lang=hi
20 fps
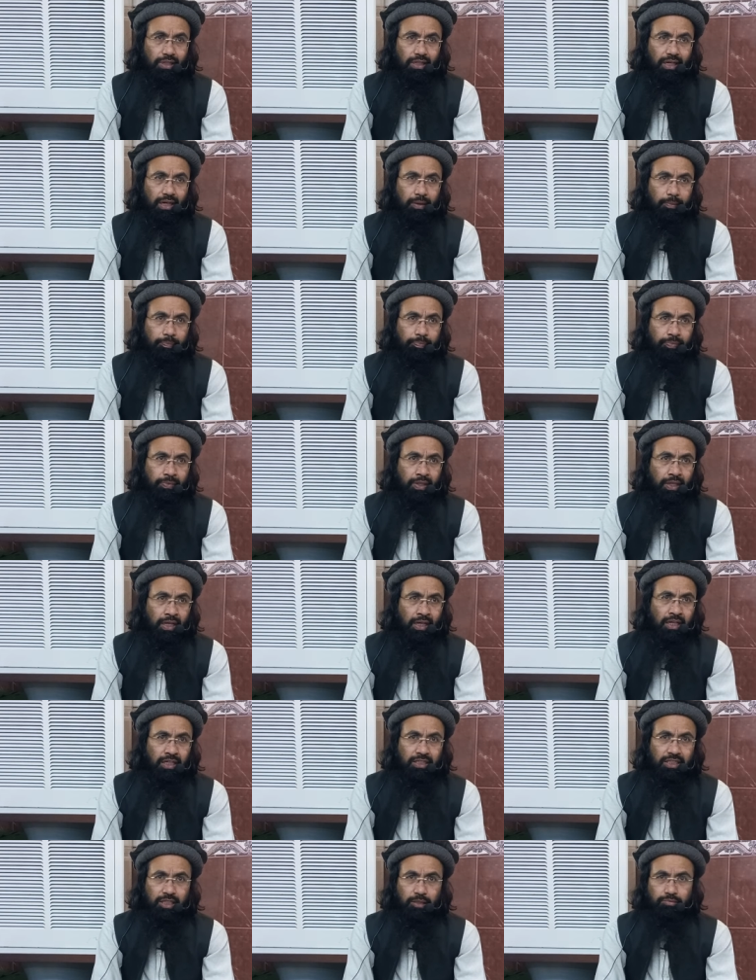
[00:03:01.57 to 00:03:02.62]
किया
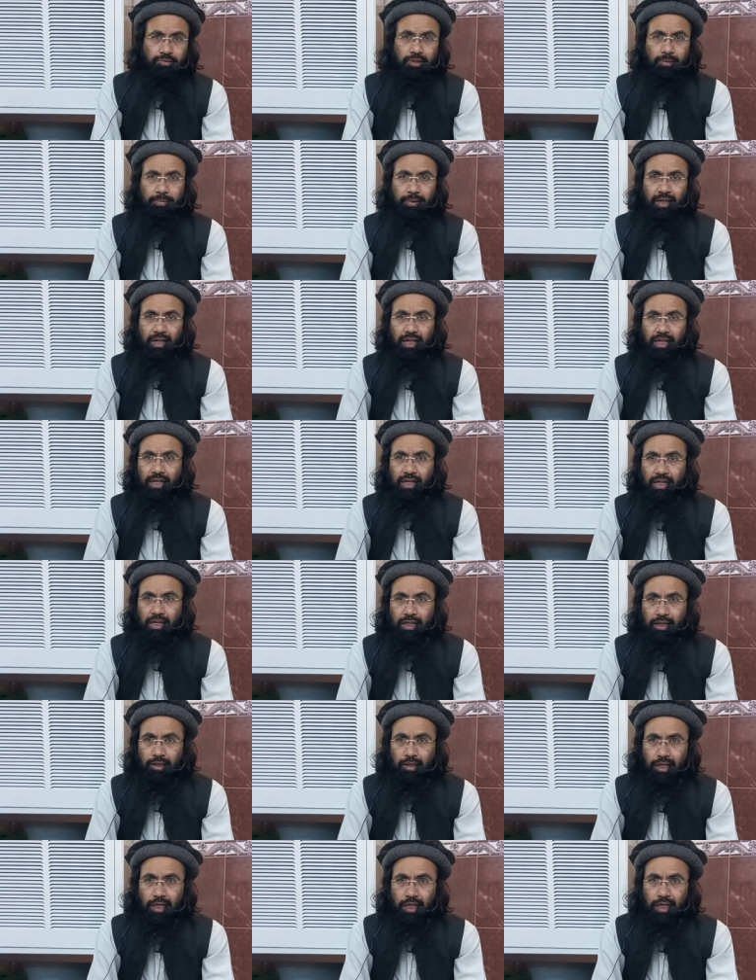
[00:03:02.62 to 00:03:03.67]
सबसे पहले
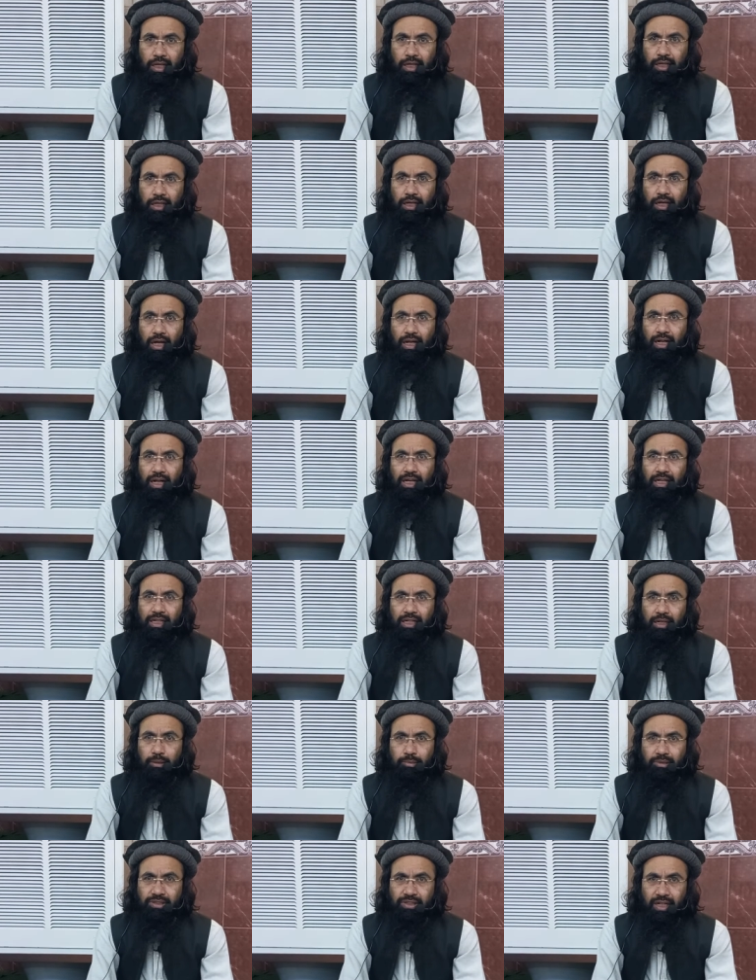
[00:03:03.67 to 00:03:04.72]
अल्लाह के
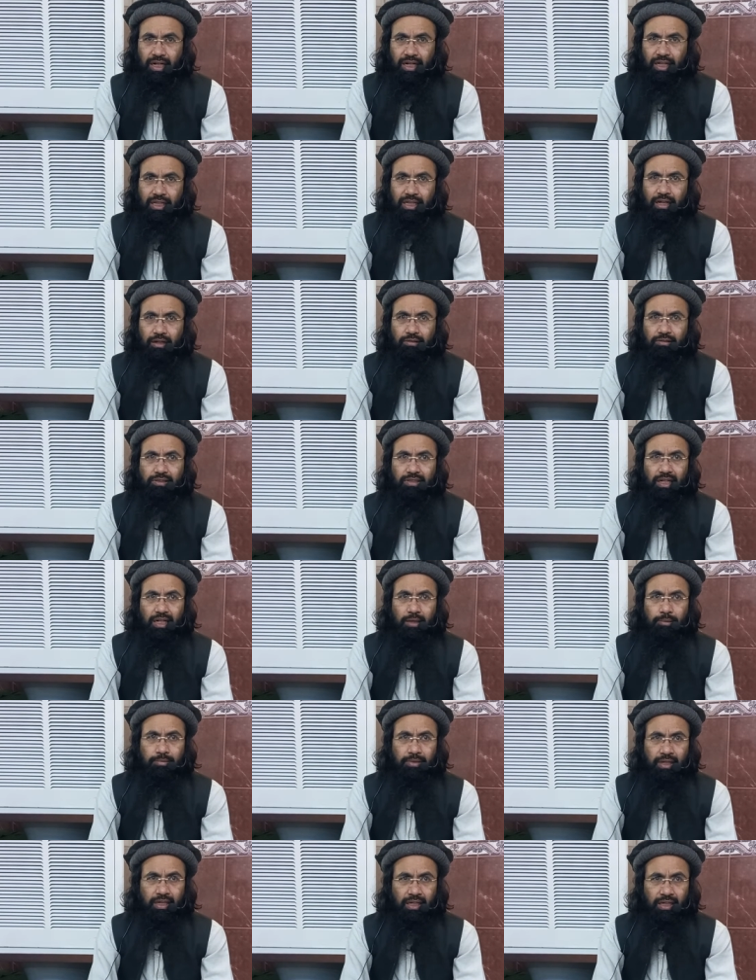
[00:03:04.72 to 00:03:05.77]
नबी सल्लल्लाहु अलैहि
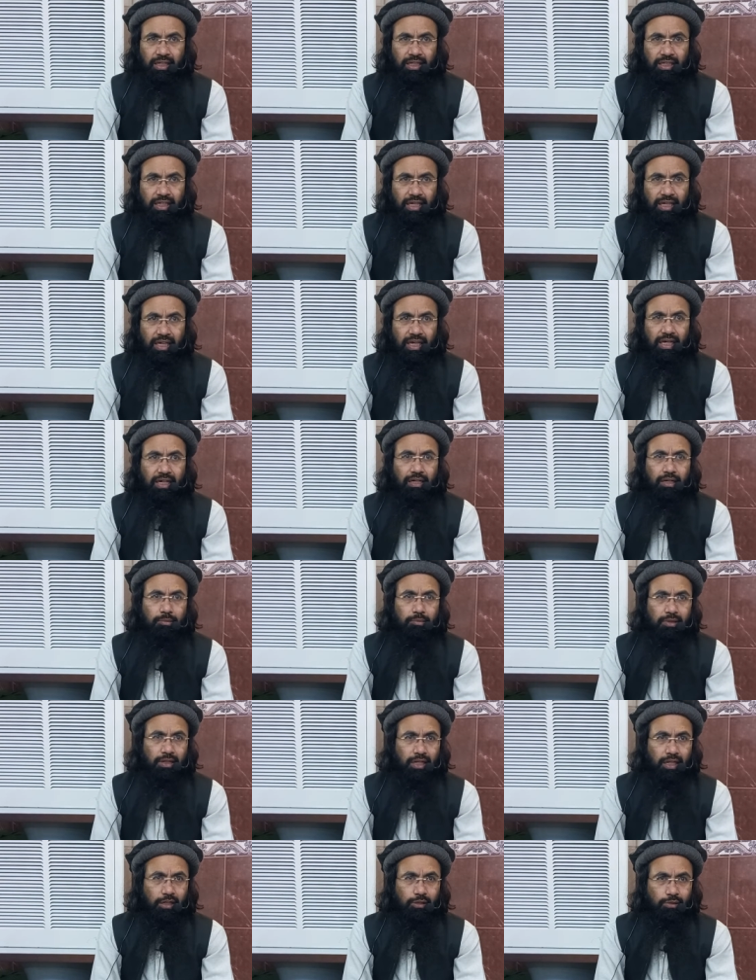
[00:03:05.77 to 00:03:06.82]
वसल्लम ने इनके एक
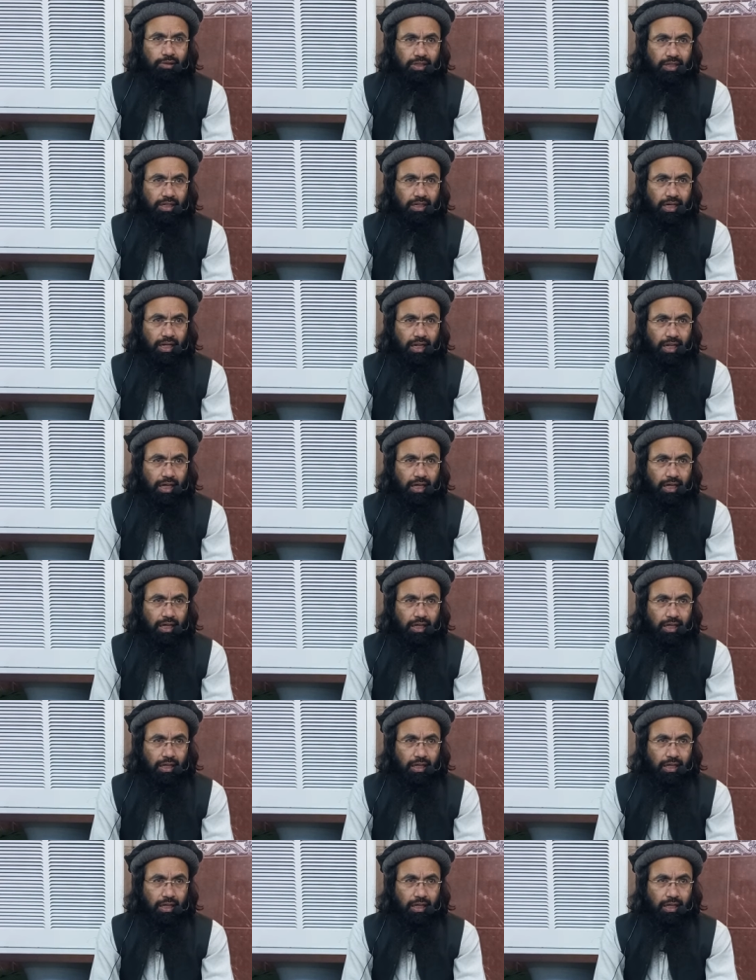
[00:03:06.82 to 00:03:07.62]
कबीले को निकाला